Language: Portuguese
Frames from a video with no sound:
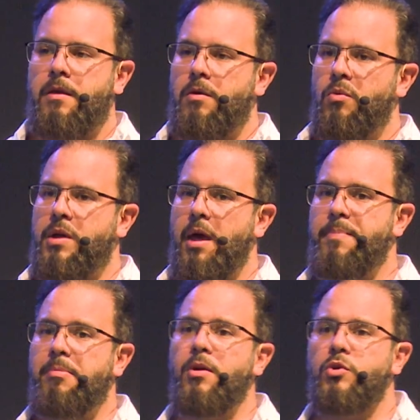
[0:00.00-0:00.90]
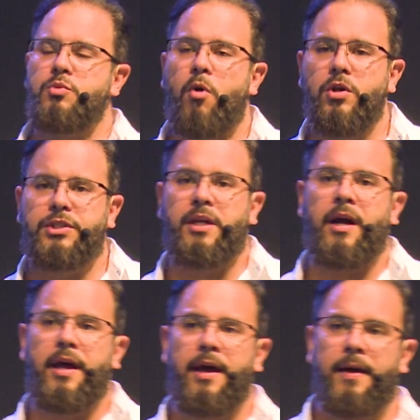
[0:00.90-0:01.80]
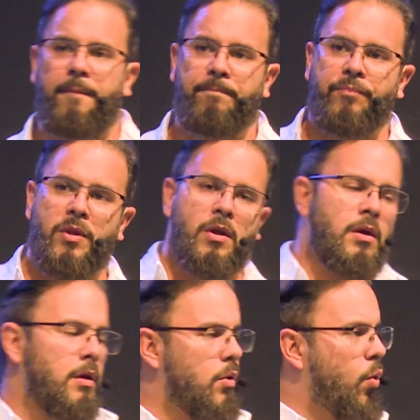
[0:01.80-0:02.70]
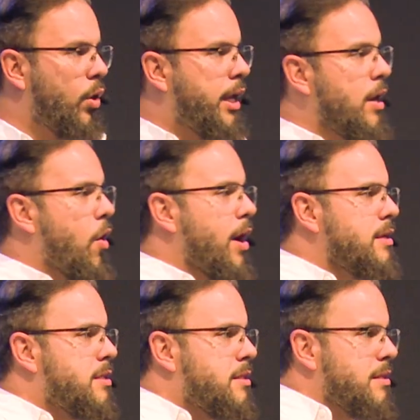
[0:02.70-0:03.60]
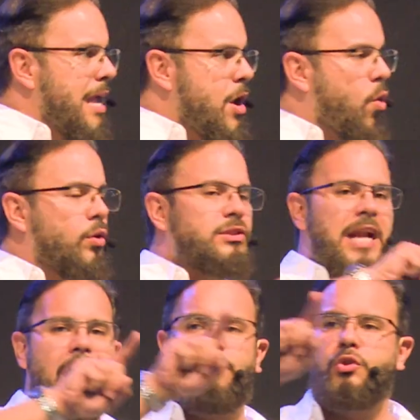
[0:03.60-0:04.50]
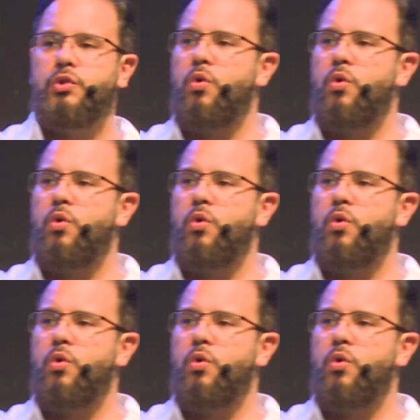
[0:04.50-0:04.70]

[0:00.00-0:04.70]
O que a Bíblia nos mostra é o que nós encontrarmos no